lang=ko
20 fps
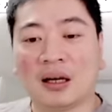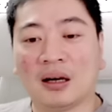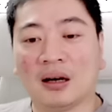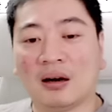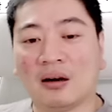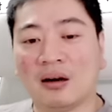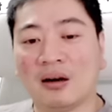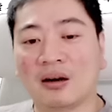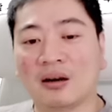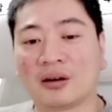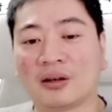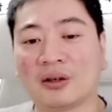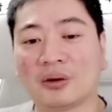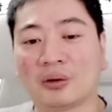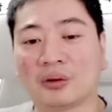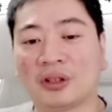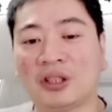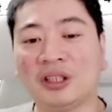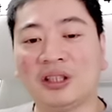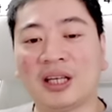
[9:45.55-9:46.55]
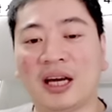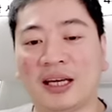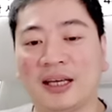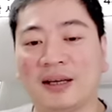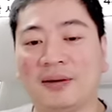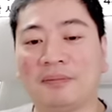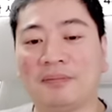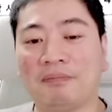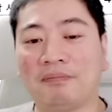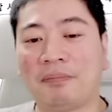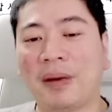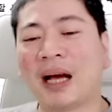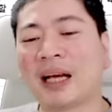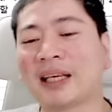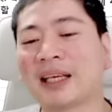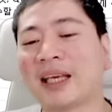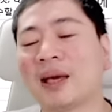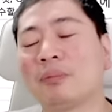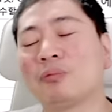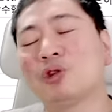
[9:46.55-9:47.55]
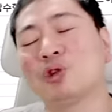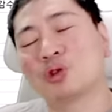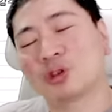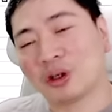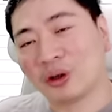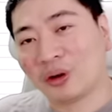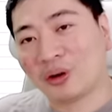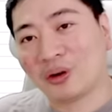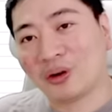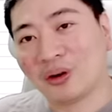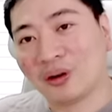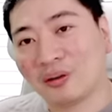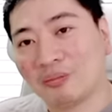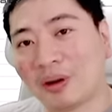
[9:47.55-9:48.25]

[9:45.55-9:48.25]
어 그리고 D타입 빡겜 유저용